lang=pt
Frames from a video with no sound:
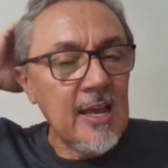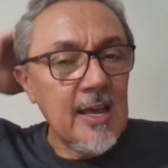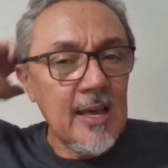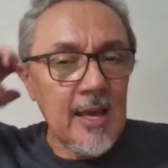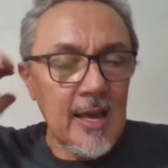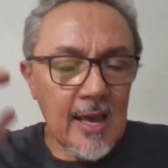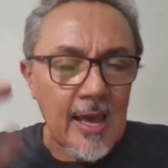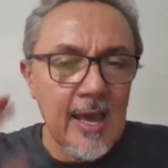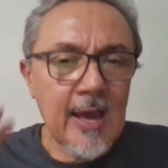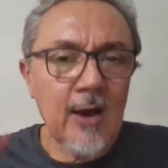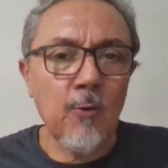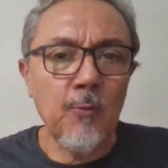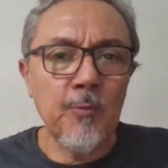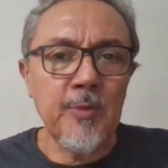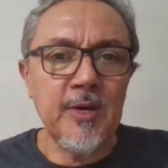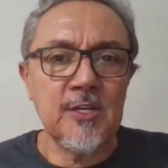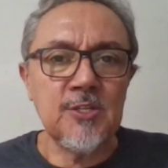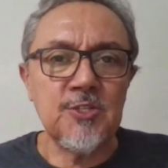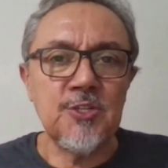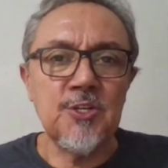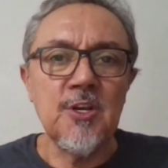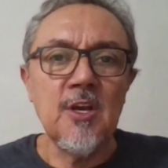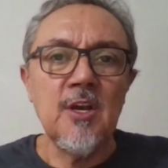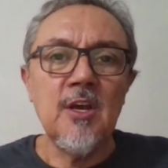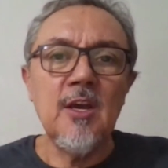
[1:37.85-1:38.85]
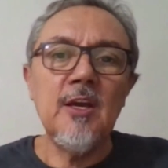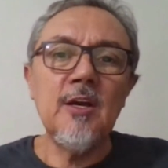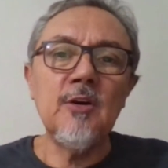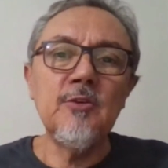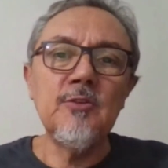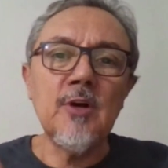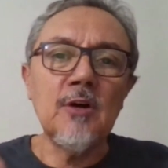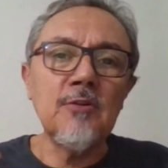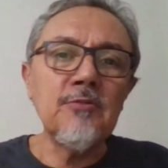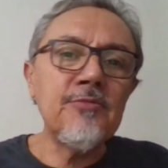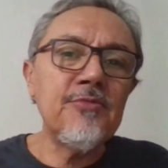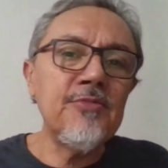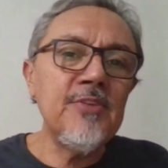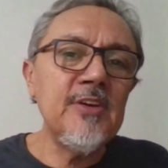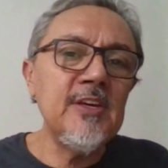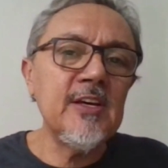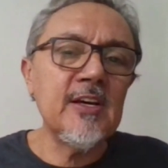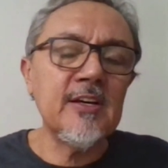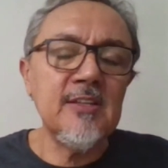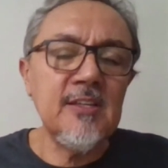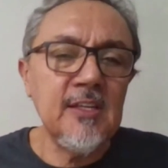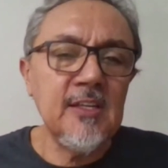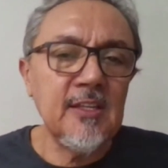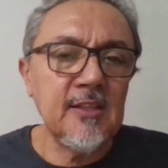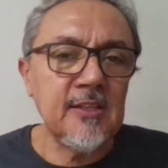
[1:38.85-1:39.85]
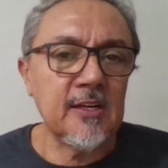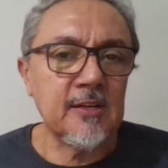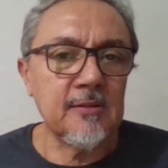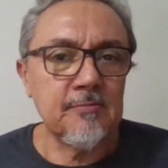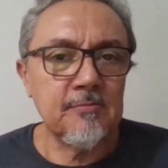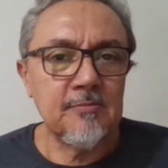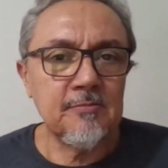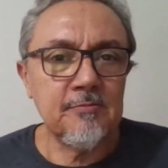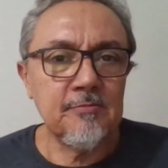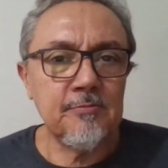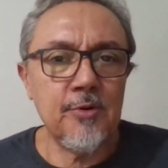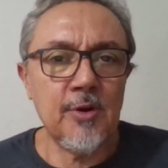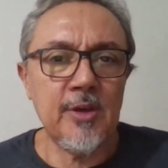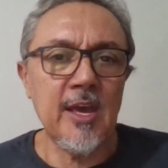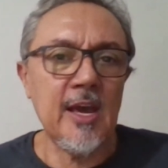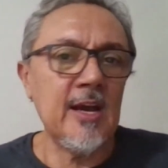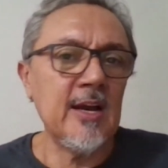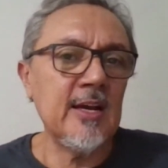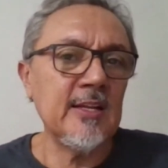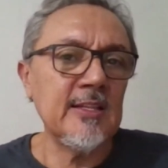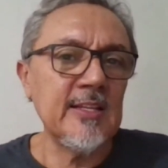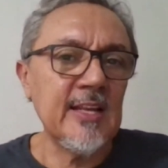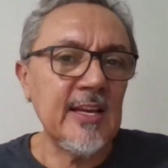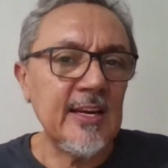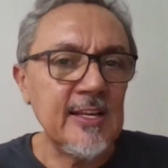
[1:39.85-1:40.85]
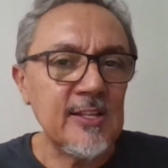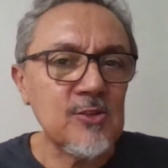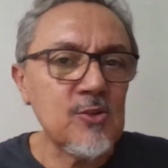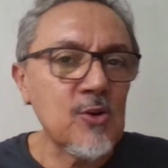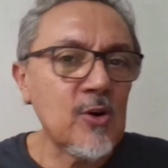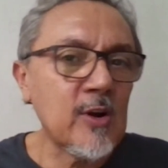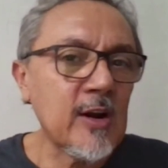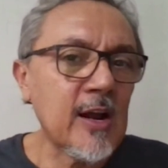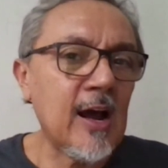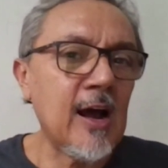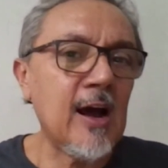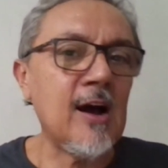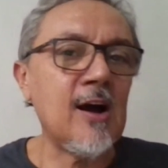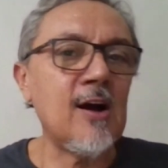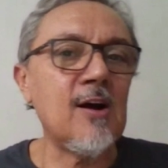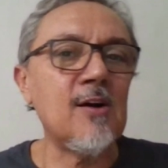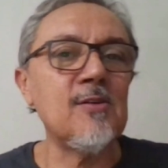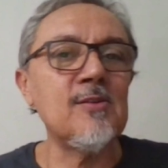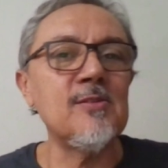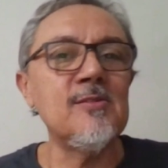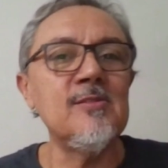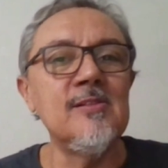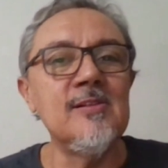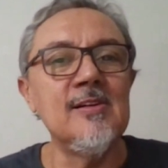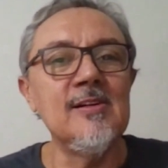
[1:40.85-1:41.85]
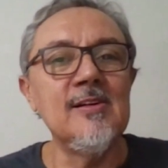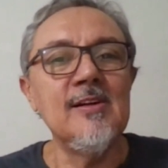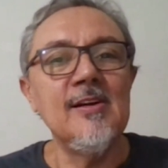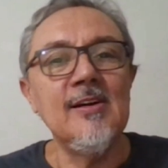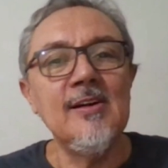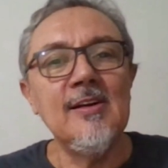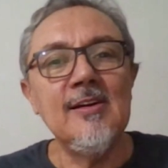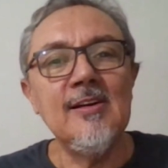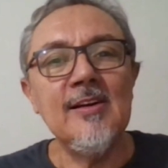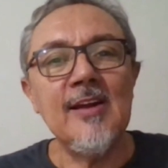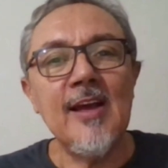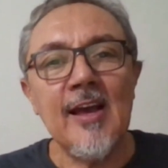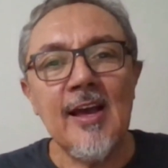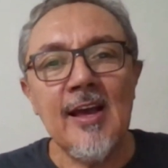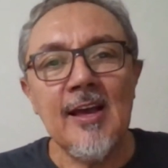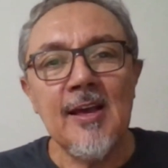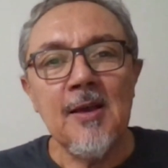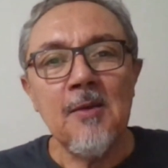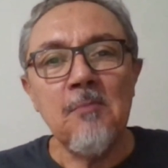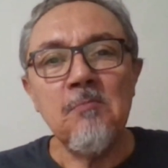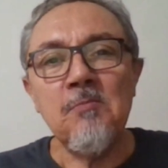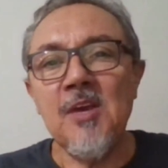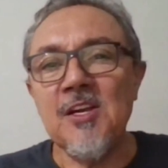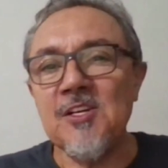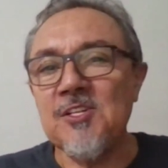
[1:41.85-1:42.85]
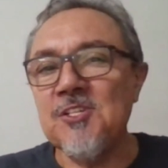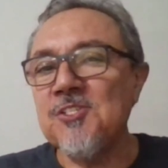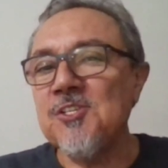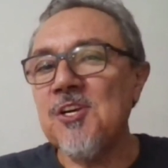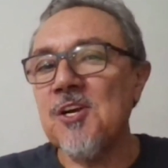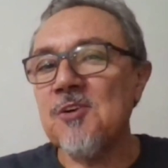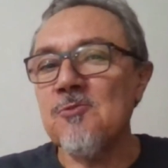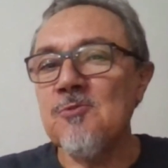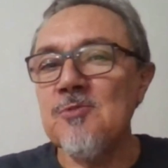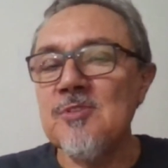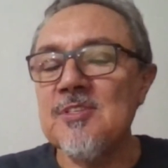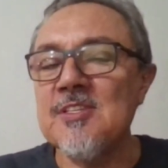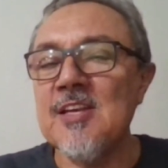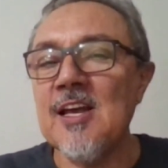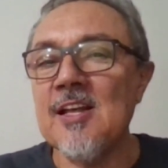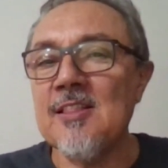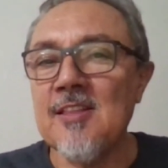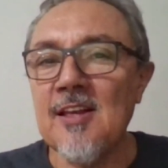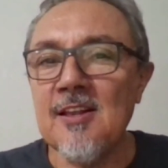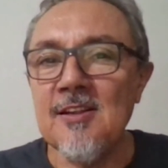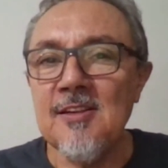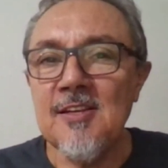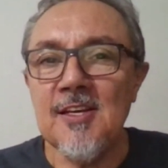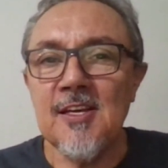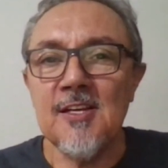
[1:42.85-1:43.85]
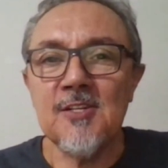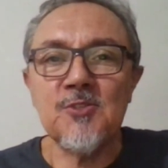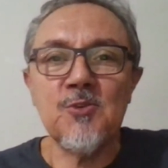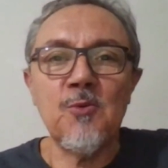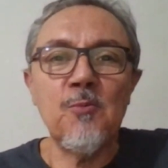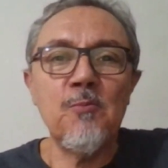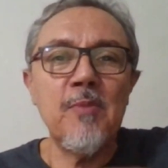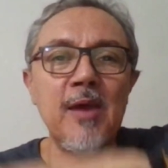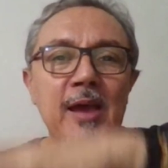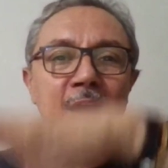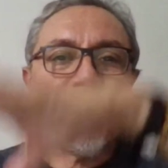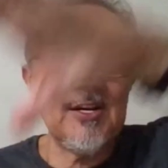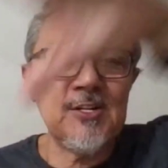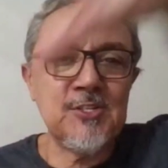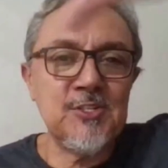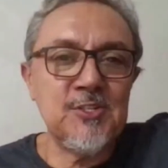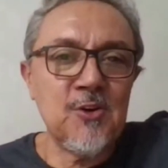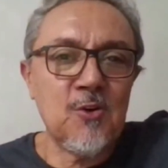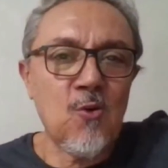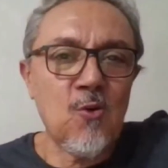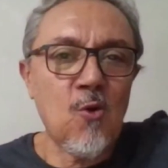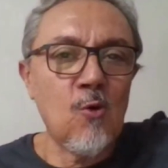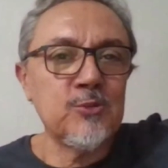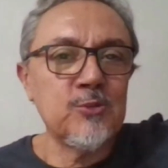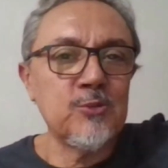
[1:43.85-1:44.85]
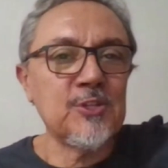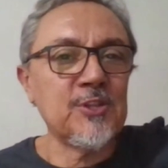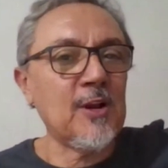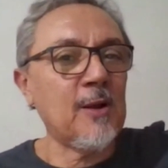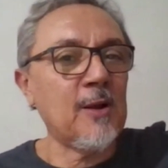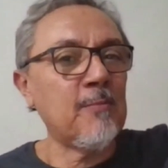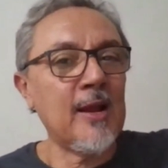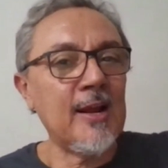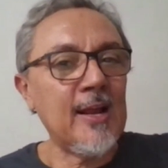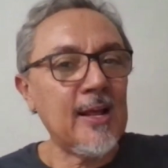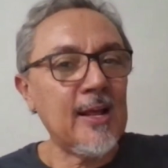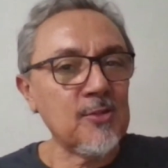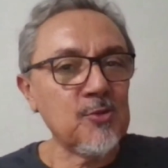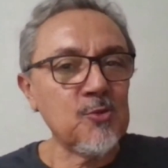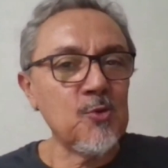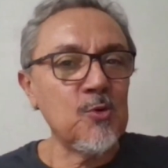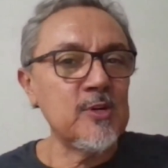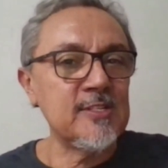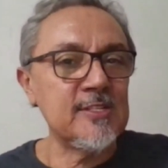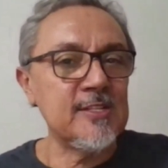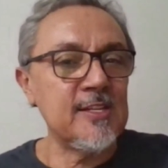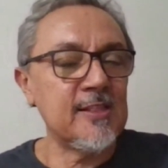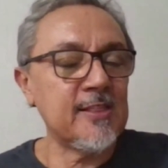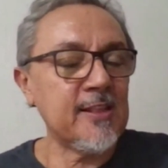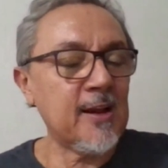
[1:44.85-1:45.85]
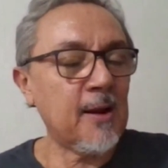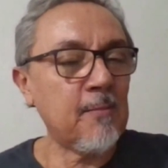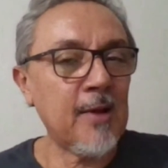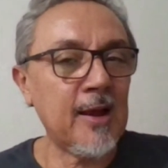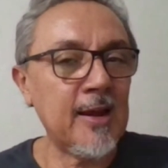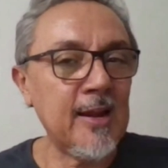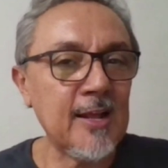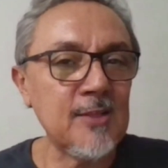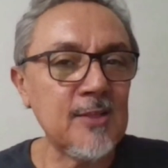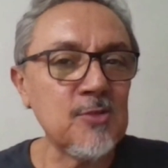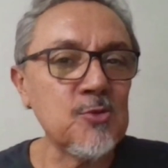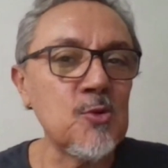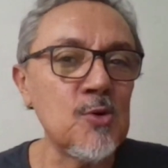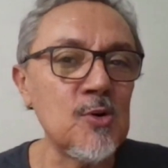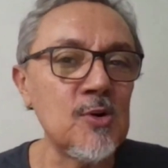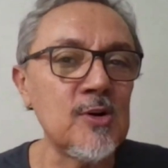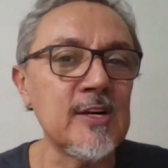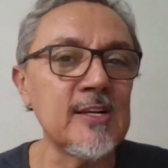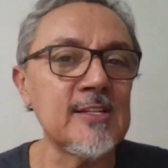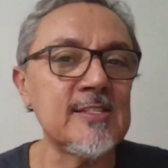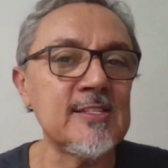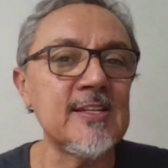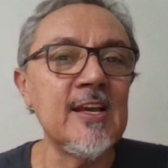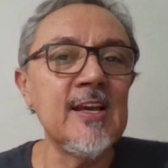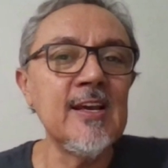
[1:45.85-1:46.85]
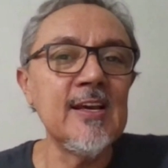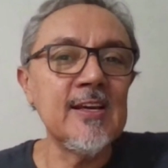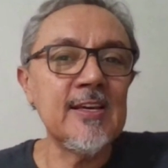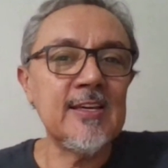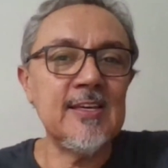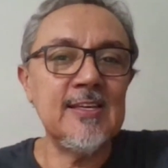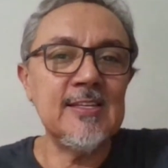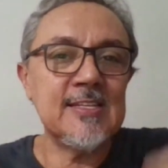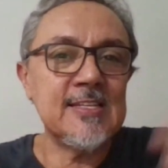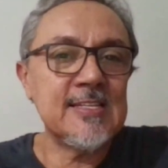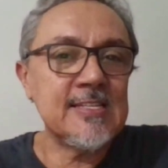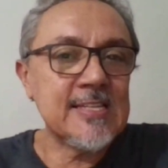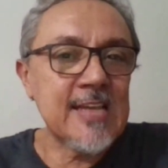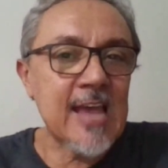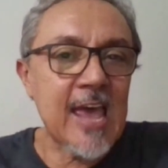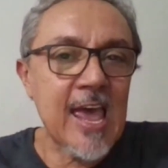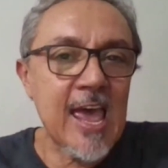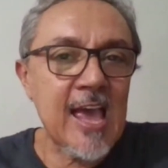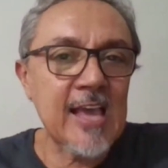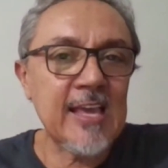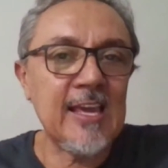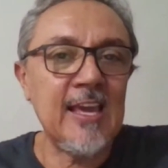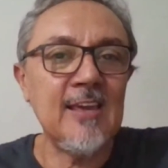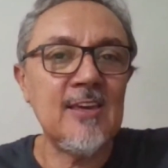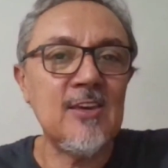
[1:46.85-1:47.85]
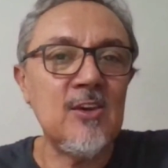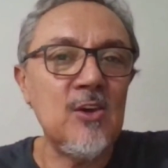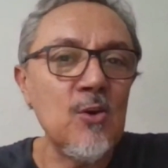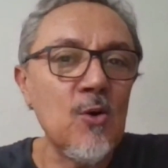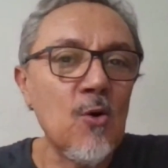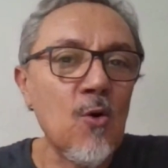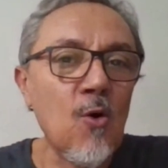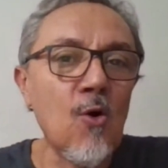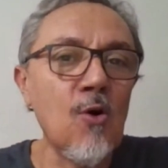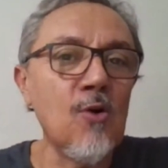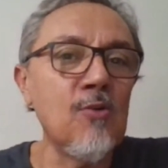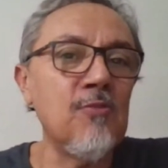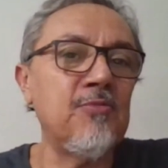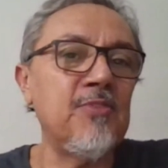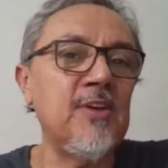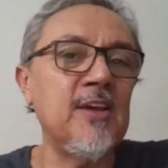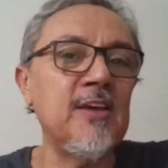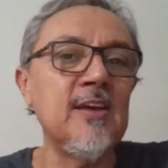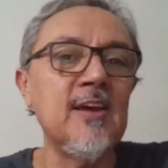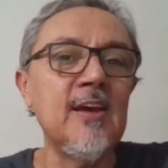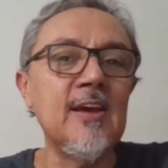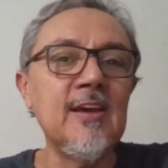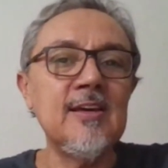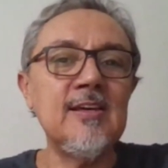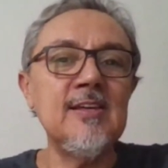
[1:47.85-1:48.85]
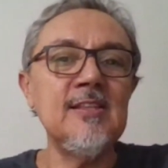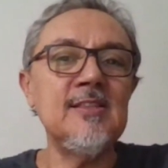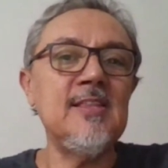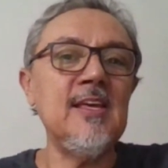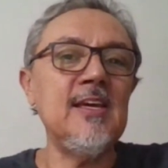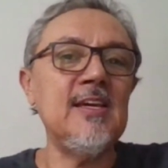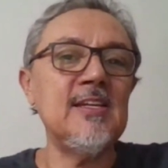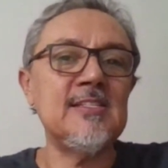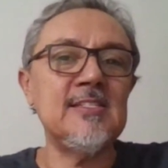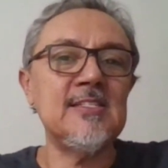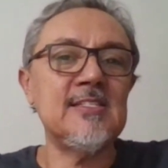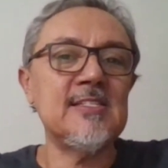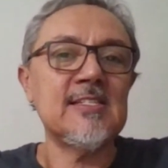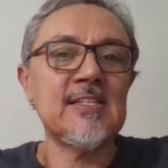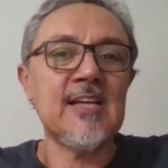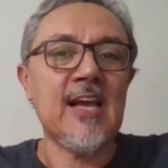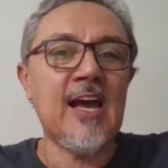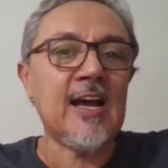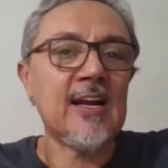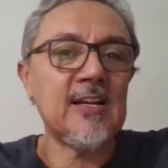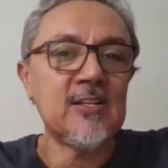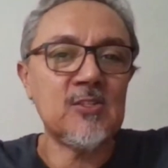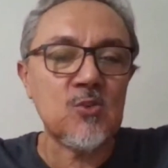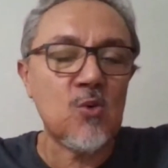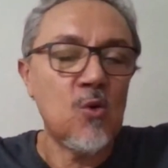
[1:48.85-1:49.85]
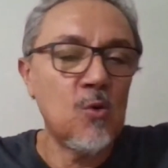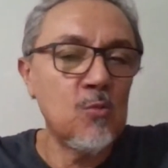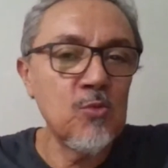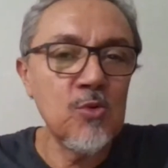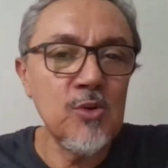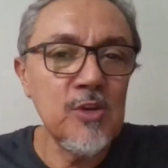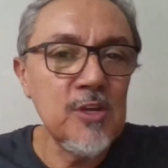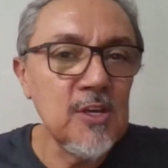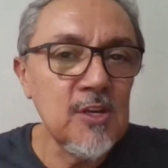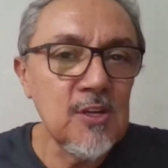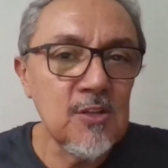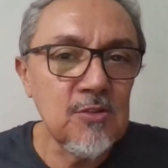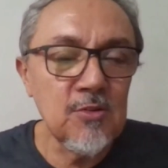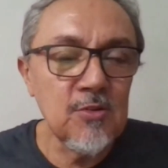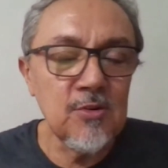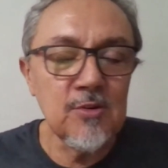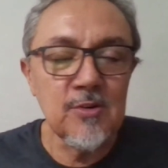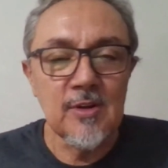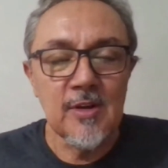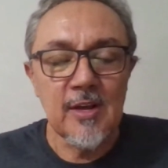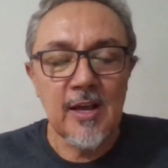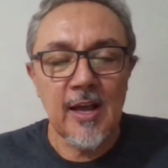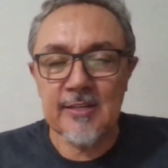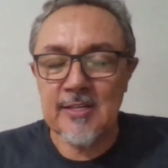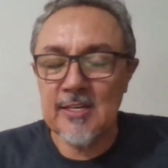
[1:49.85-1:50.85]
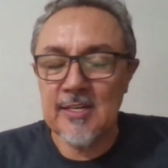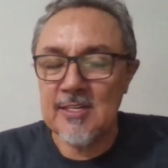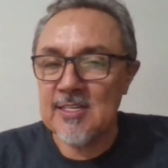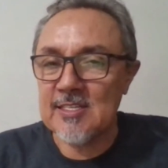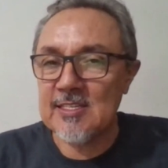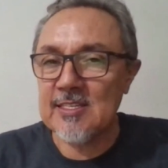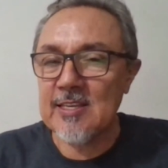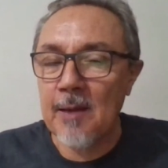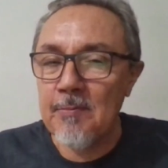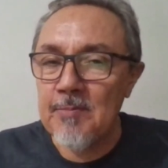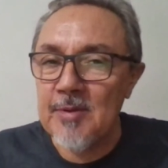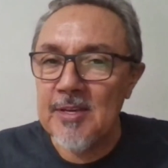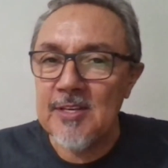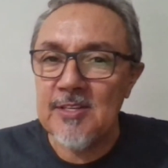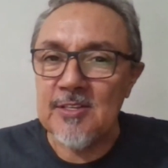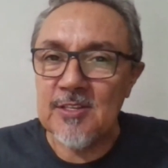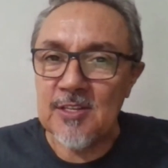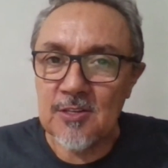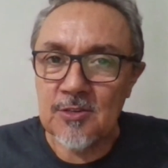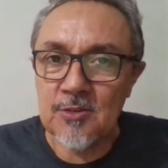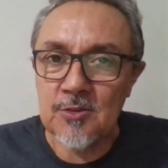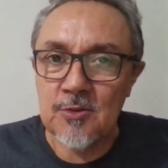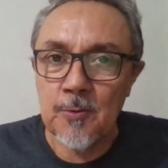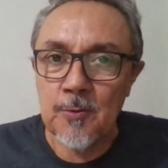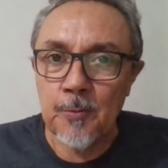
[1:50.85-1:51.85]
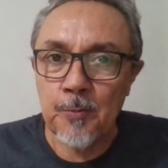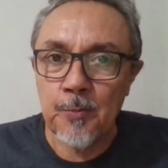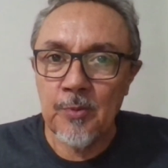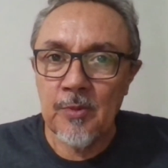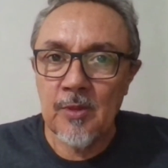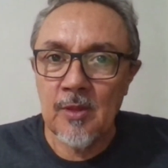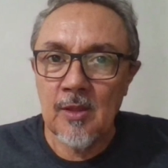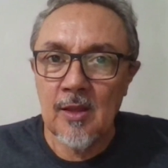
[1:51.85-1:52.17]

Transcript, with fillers: Realmente, eu não vi ainda, porque é ano eleitoral, né? mexer com sertanejo mexe com os trabalhadores e trabalhadoras que seguem, que ouvem, que tem esses caras como ídolo. A gente sabe disso.